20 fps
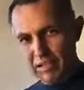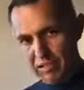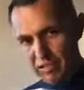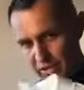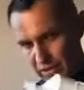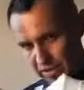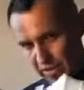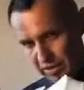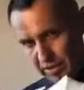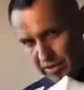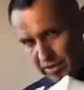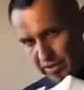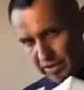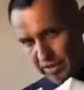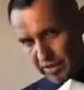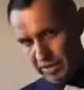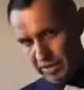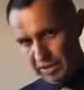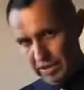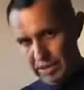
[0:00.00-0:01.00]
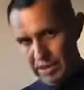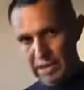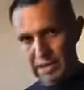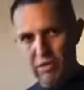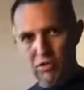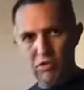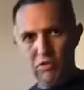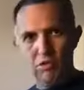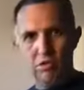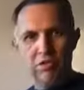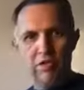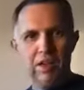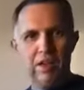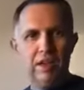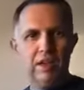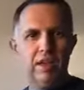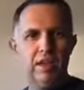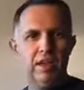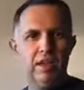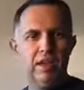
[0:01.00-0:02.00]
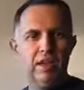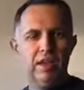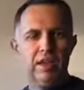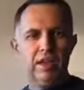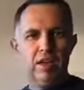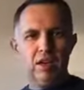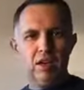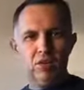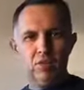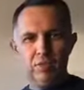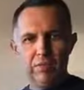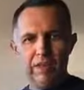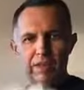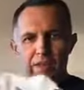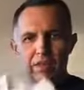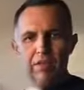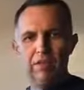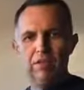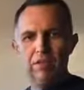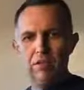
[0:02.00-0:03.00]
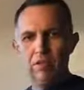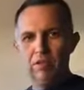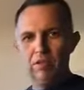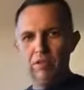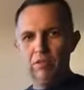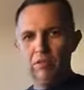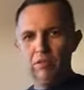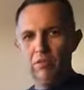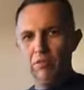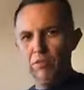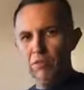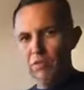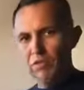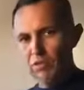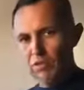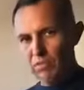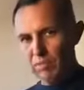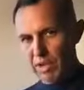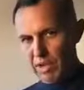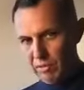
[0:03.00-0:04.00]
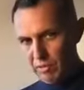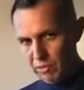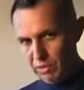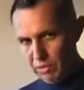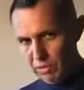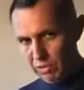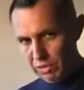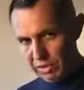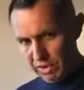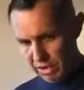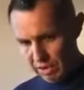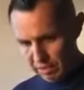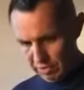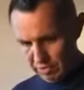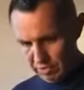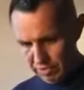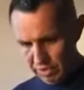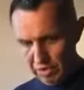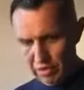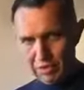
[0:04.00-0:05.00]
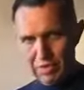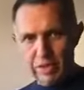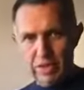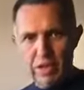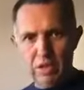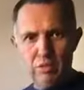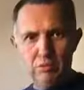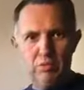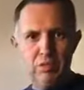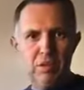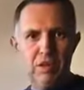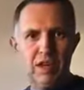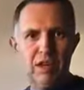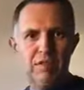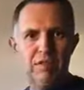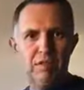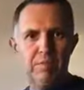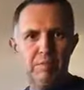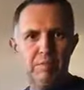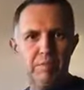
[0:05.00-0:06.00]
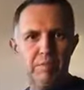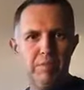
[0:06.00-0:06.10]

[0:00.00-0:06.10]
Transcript: To jest ta koszulka Realu Madryt, którą otrzymałem od Luisa Figo z jego autografem.